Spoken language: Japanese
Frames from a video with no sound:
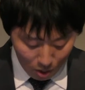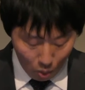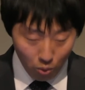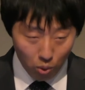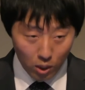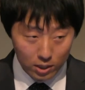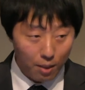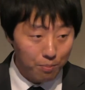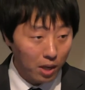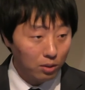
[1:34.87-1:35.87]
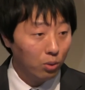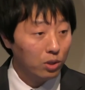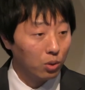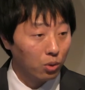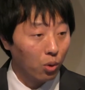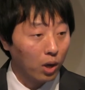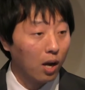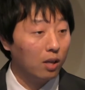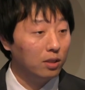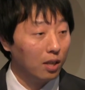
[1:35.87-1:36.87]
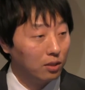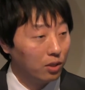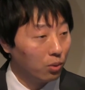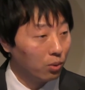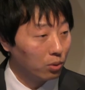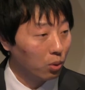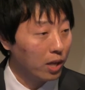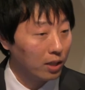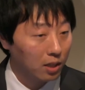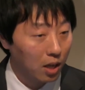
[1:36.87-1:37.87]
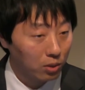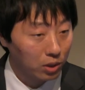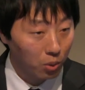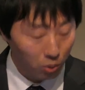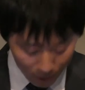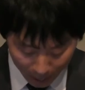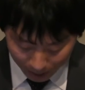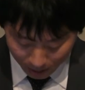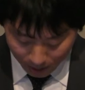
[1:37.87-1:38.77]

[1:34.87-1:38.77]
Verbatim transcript: 温度が300度以上の化学薬品を取り扱う仕事で